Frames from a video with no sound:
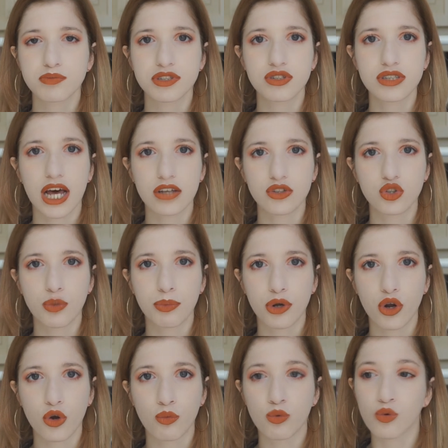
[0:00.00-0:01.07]
ho speso tanto,
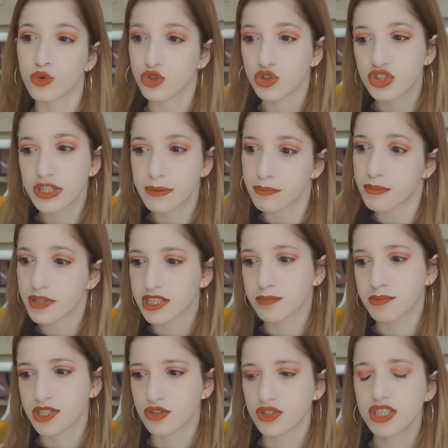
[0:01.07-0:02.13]
però comunque ci ho sempre
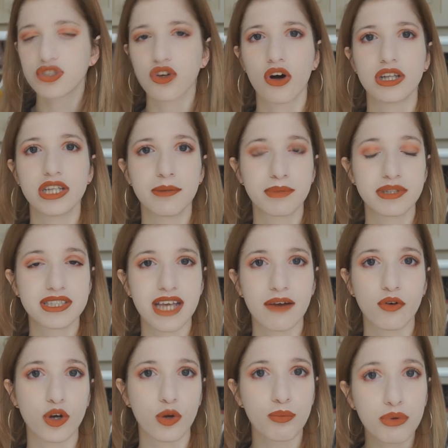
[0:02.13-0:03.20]
speso dei soldi e
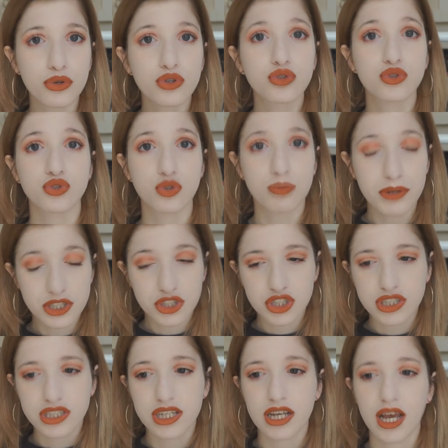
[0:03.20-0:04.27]
pensavo che un prodotto
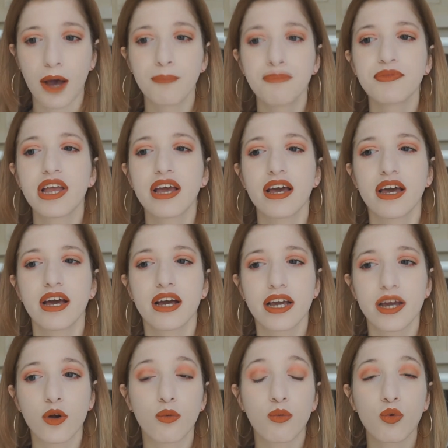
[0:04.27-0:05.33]
sopracciglia
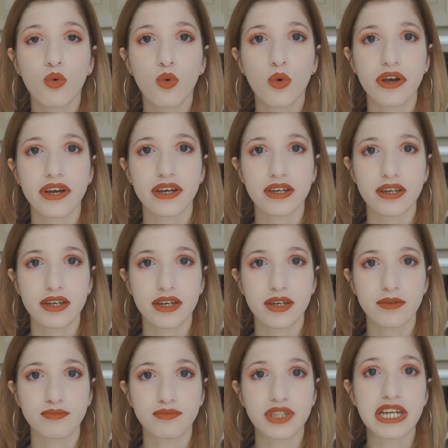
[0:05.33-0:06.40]
che comunque
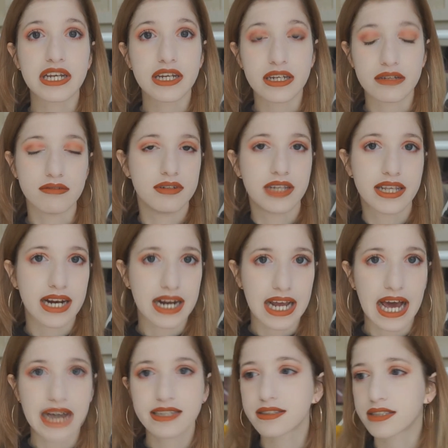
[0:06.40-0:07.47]
eh, delle
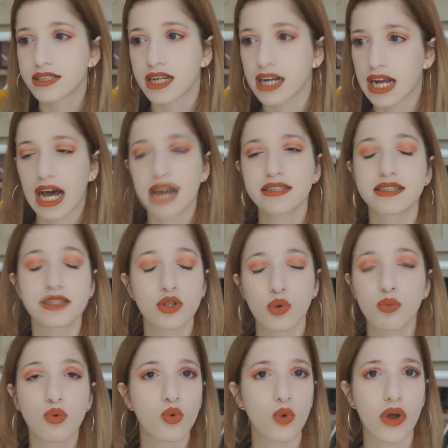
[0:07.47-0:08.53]
ragazze, i ragazzi
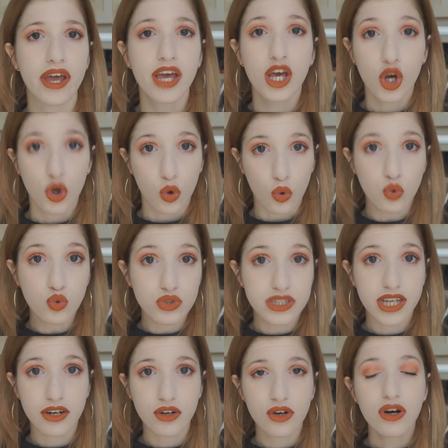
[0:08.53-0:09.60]
comunque
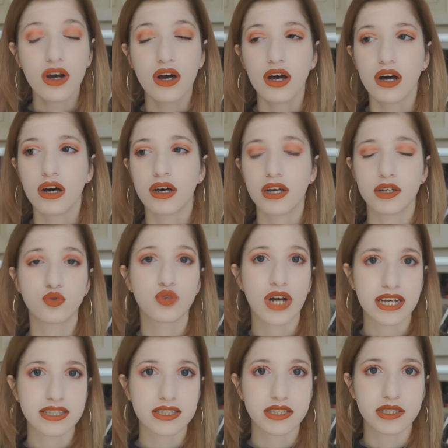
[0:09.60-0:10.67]
usano eh,
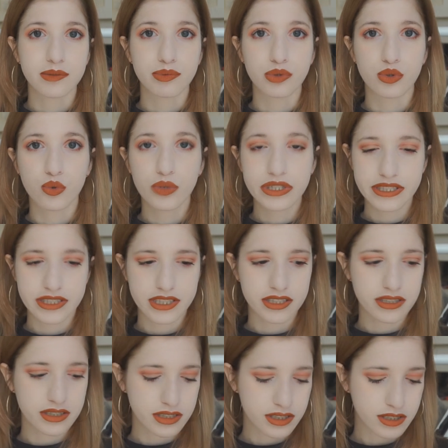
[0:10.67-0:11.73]
durasse di più.
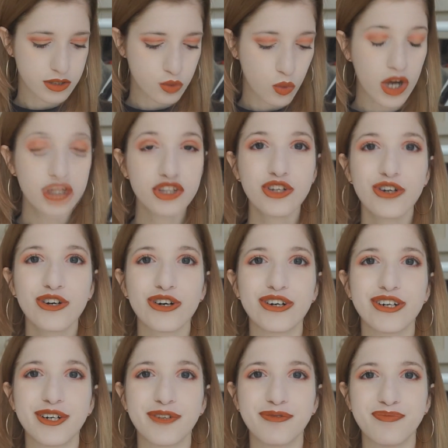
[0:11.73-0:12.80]
Quindi eh, quando
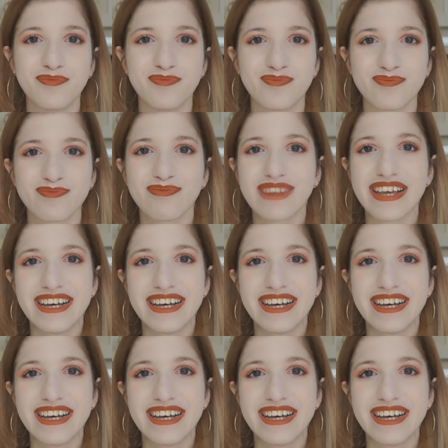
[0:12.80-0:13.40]
um,